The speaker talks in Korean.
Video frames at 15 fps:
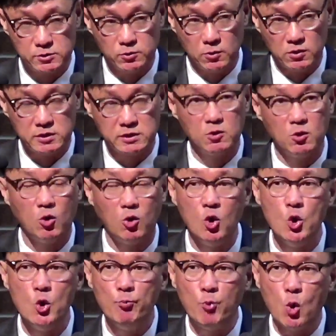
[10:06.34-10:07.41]
속에서도
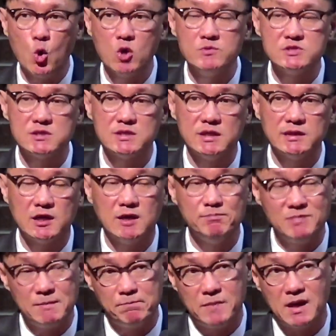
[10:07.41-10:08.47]
그리고 복음
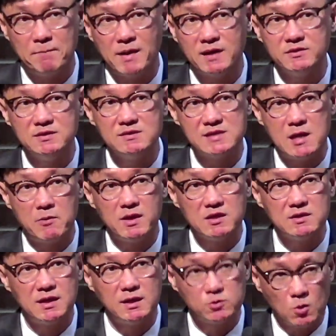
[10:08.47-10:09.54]
전하다가 핍박받은
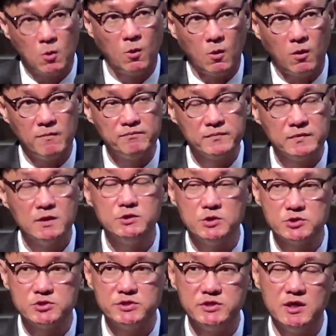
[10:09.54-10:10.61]
상황이라도
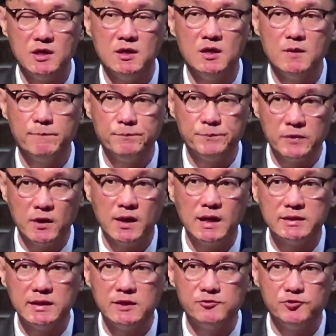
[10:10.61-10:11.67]
여전히
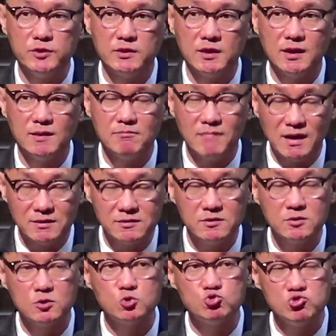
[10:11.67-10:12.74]
평안할 수 있게
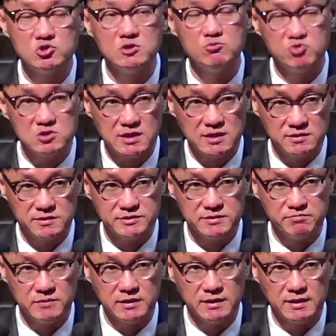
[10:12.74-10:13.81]
만들어 주시는 분이라는
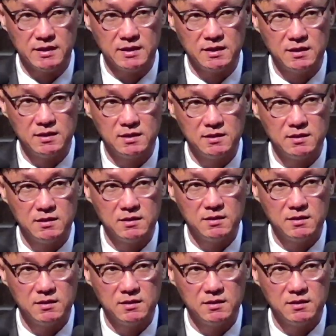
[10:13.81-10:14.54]
것입니다.